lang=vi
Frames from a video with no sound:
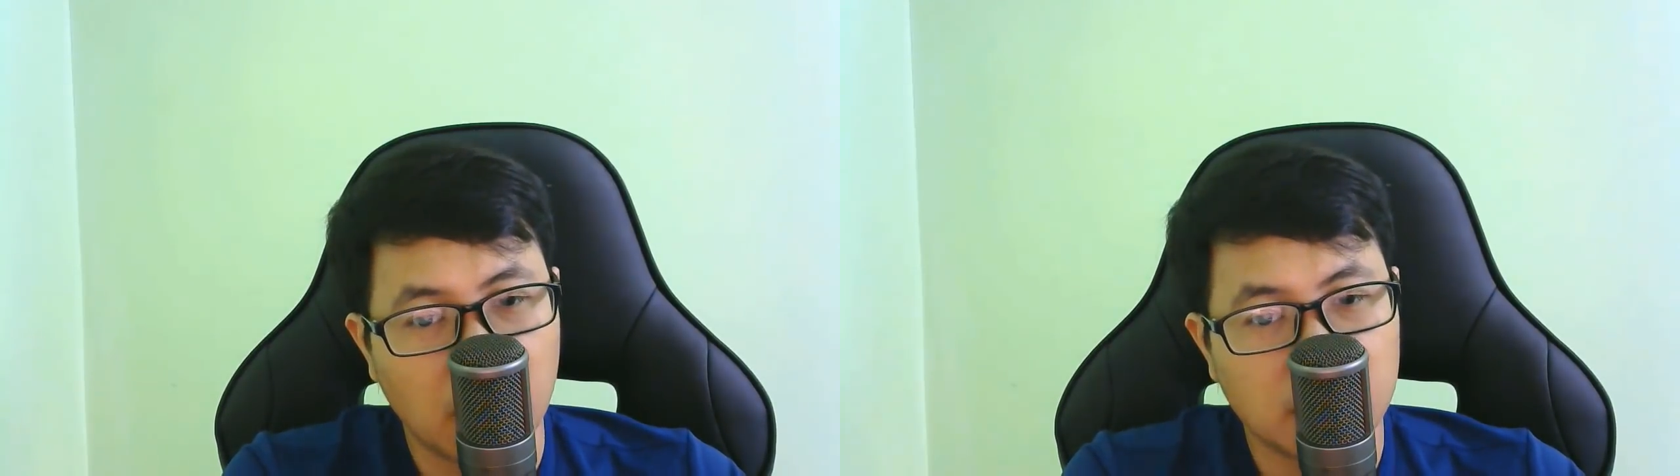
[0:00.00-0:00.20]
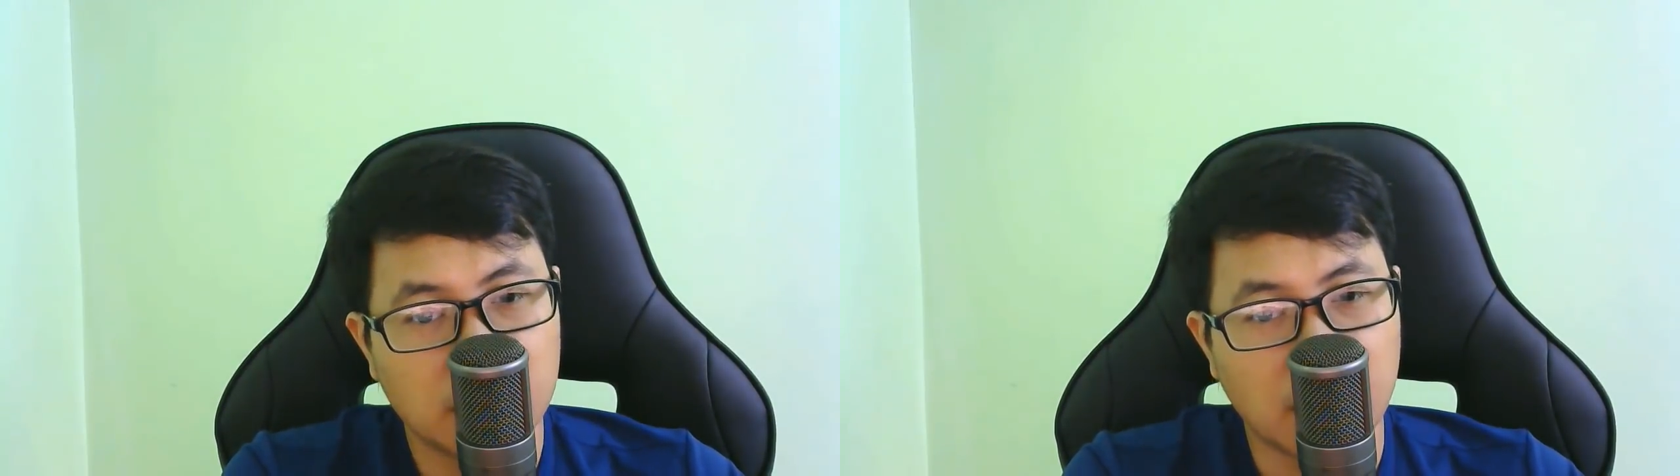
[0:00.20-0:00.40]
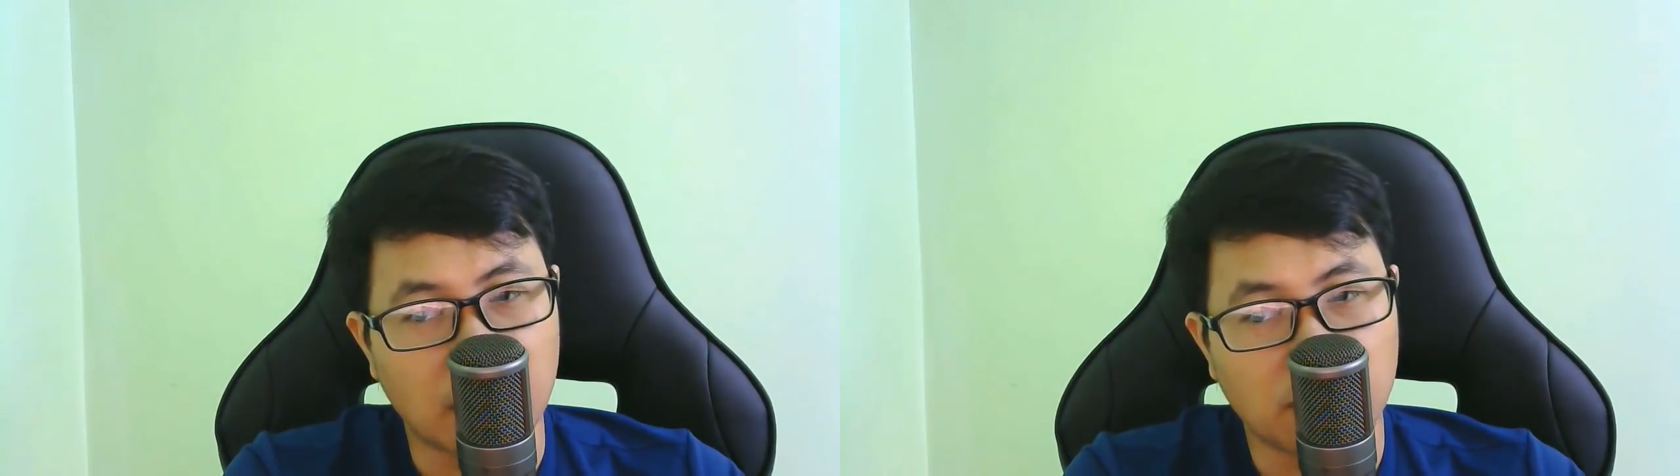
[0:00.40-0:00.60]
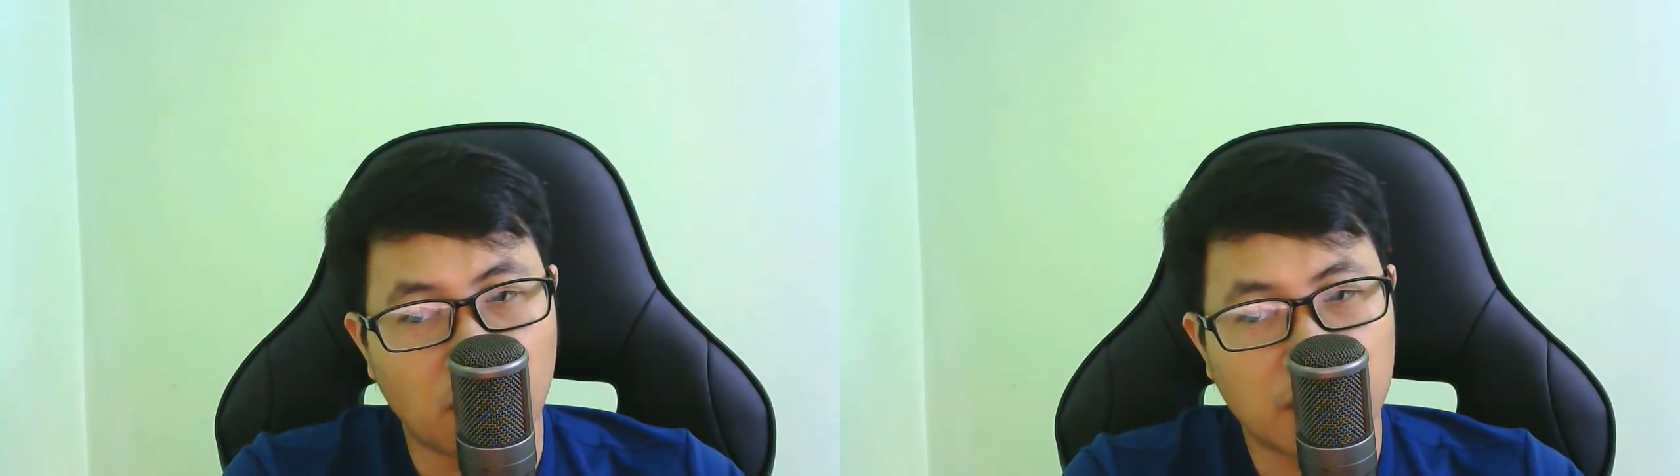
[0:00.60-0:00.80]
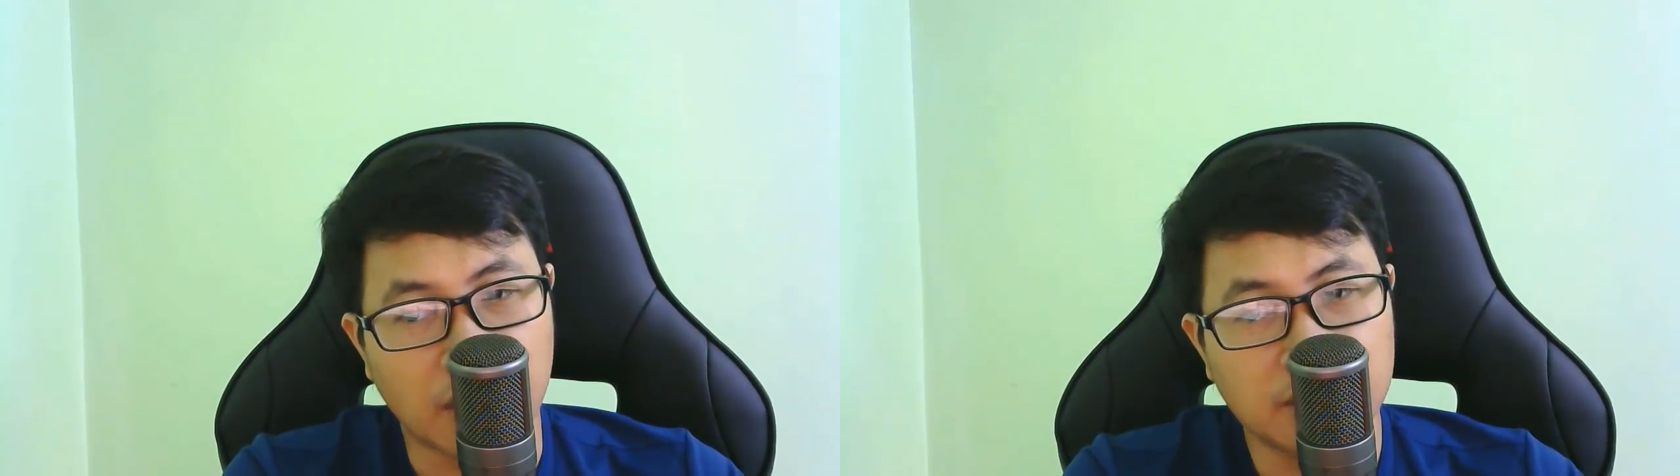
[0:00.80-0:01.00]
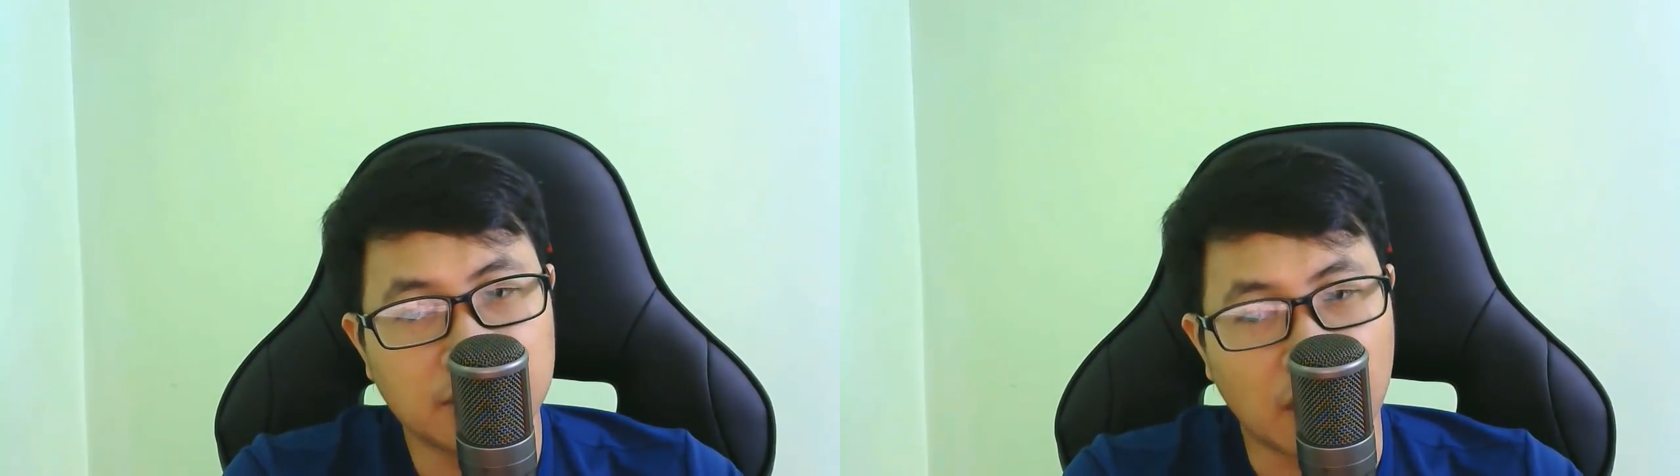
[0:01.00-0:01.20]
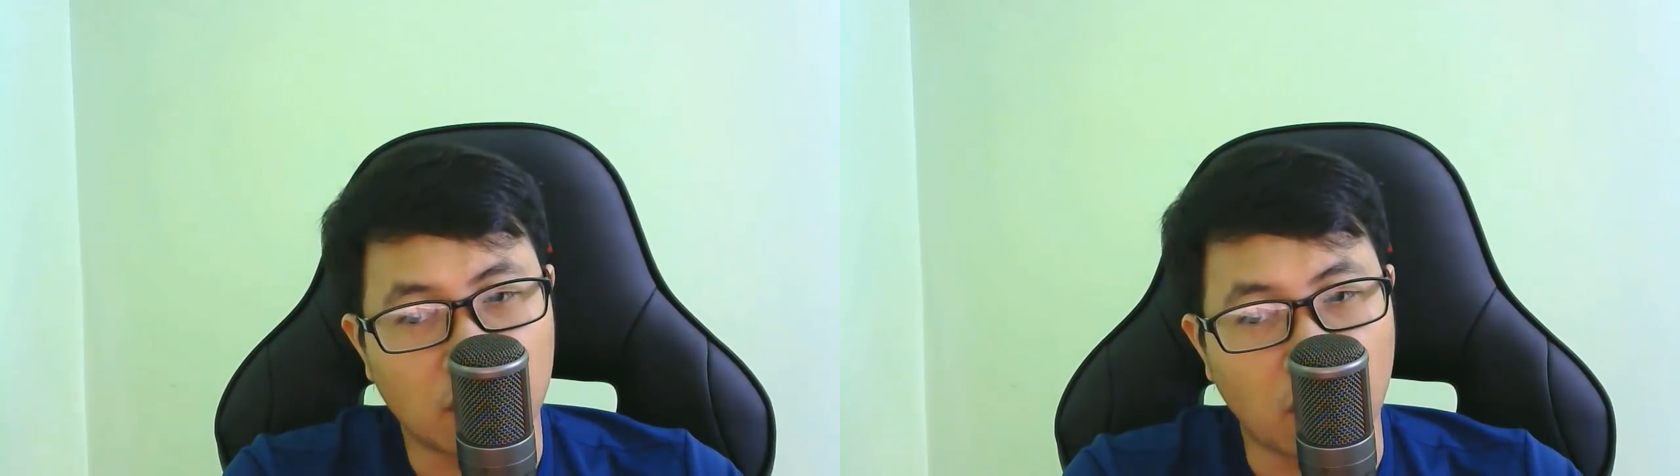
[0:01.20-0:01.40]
bỏ đi thân phận của mình